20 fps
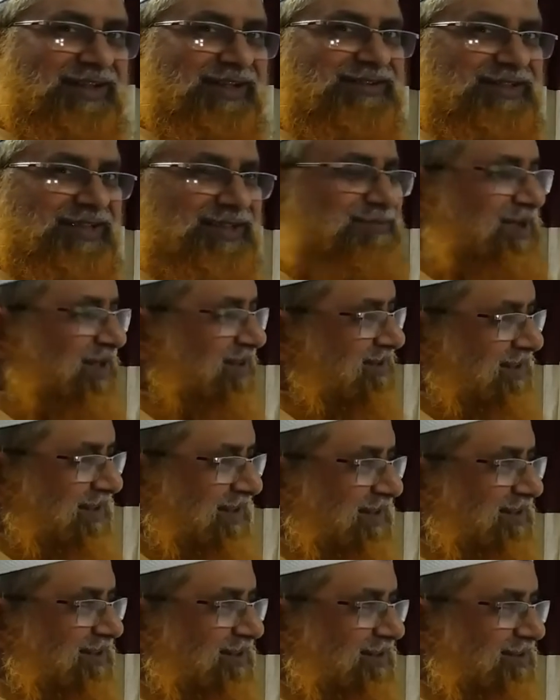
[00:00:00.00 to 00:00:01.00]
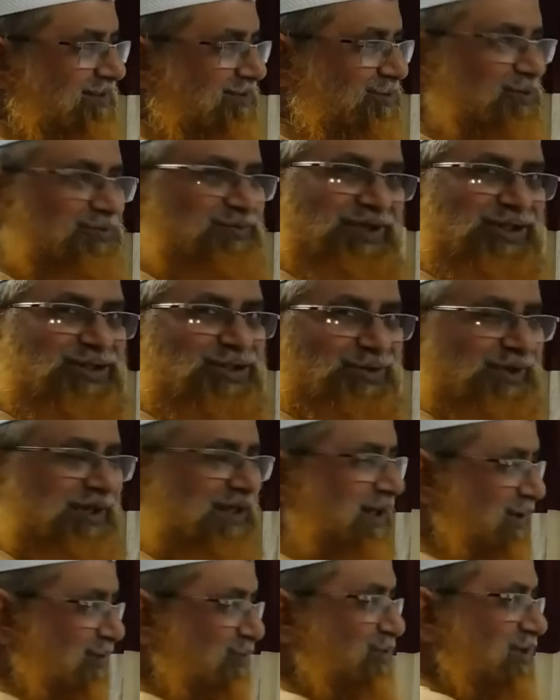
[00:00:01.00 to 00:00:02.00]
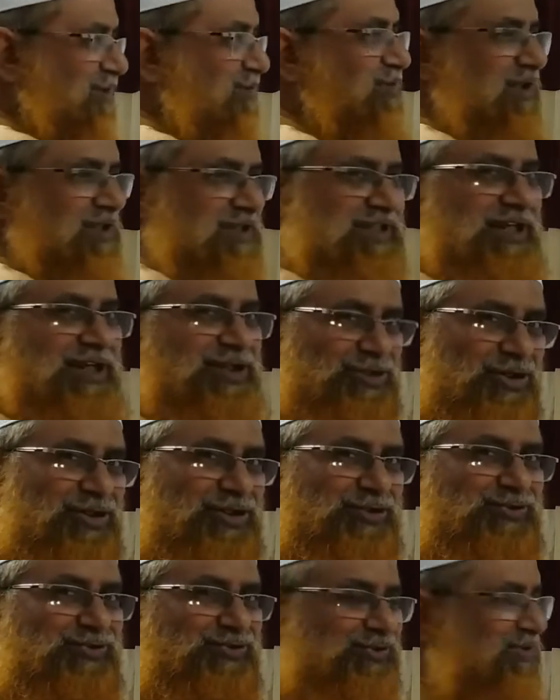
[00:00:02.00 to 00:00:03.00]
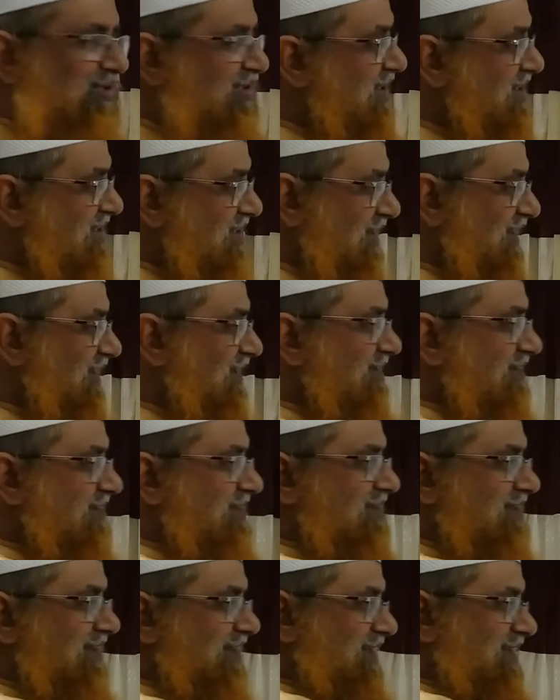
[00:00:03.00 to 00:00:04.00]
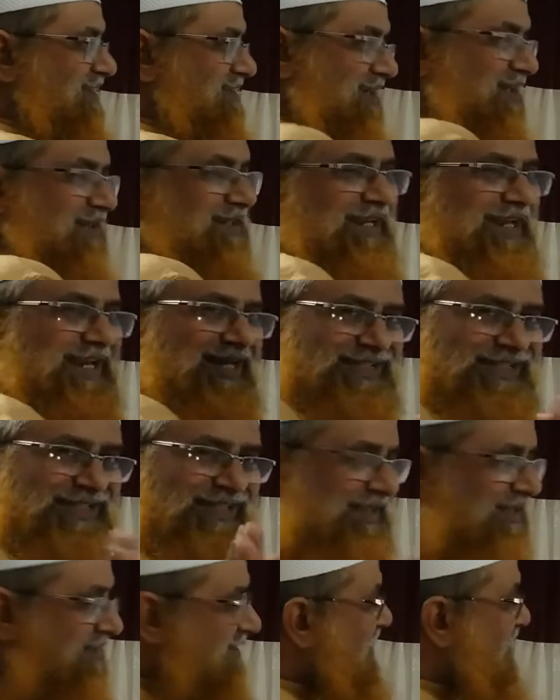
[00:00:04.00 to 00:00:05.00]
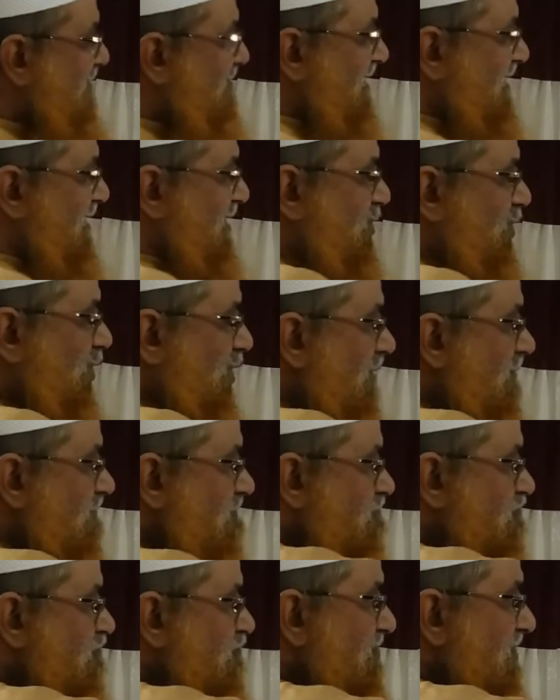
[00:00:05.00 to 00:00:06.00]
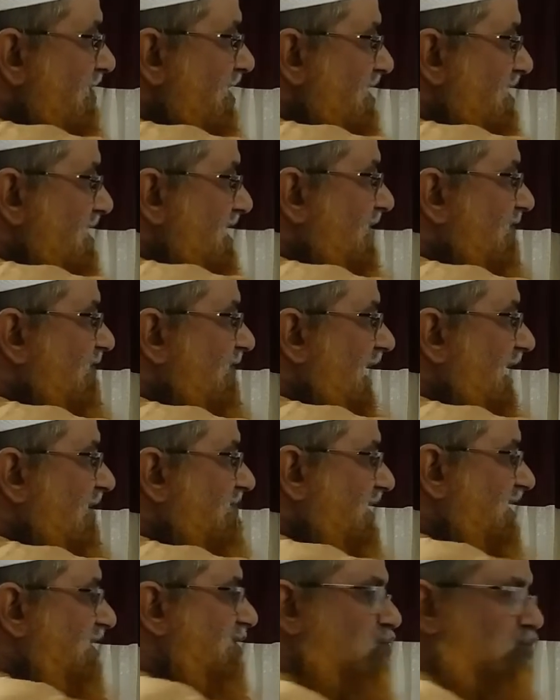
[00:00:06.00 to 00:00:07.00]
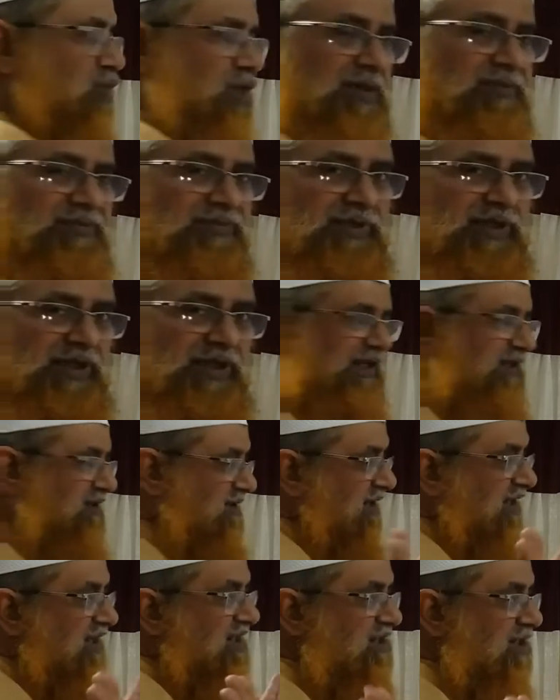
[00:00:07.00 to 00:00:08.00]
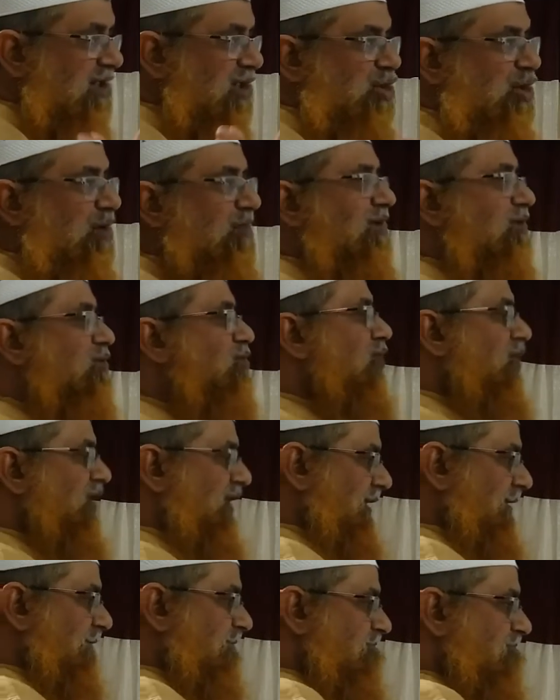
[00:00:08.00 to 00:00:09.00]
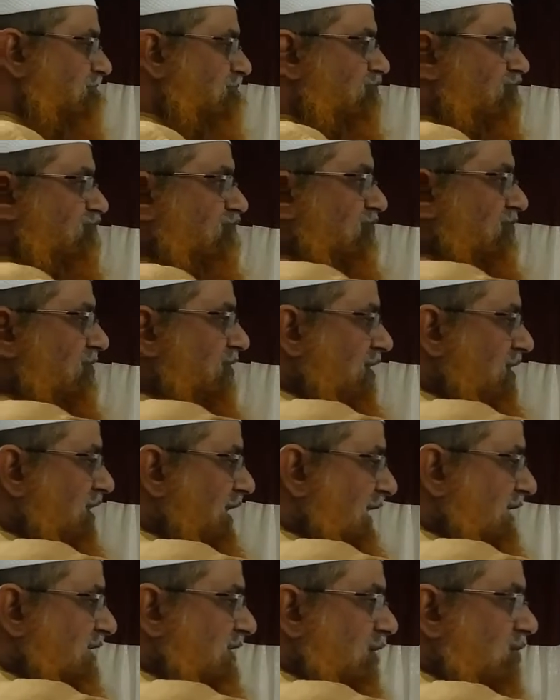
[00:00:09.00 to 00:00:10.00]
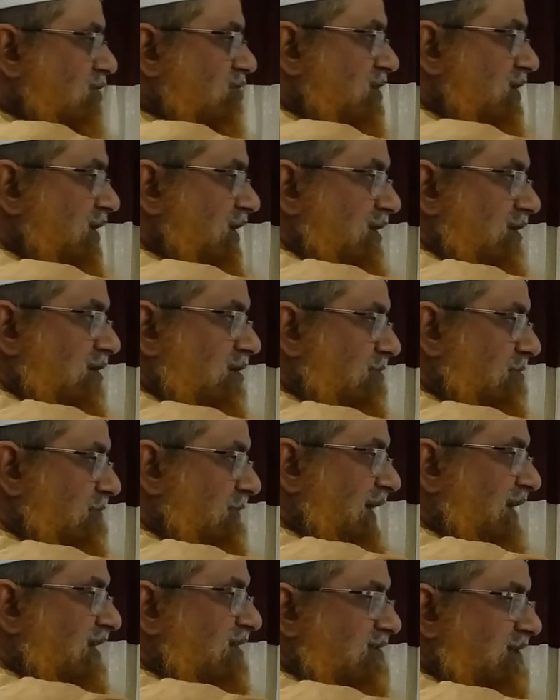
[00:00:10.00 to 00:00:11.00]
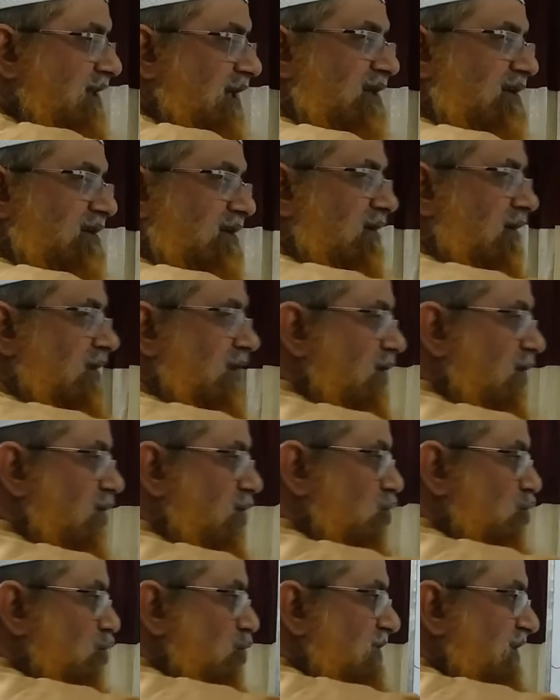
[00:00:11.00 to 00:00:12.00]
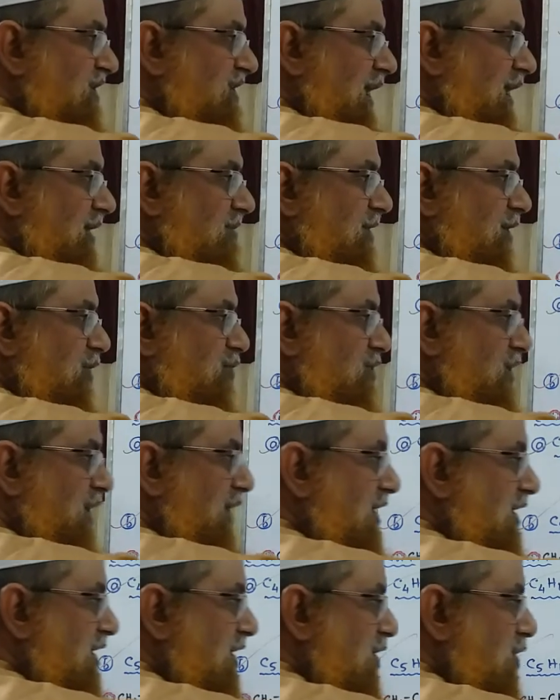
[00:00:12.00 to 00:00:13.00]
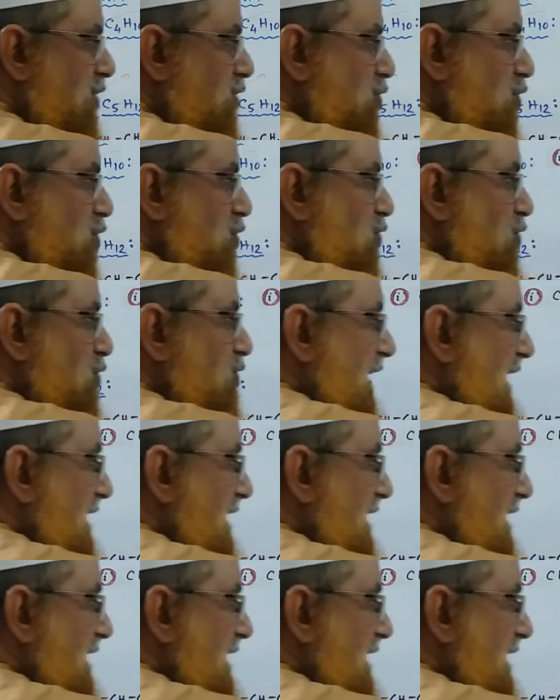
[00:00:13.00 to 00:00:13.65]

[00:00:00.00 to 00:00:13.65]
না ত্রিমাত্রিক তোমরা সবাই গাঠনিক বলেছিলে সঠিক উত্তর দিয়েছিলে হ্যাঁ সেটাই আজকে দেখছি আমরা দেখো থ্রি ফাইভ এইচ টুয়েলভ এর তিনটা সমাণু হয় একটা হচ্ছে পেন্টেন টু মিথাইল বিউটেন টু টু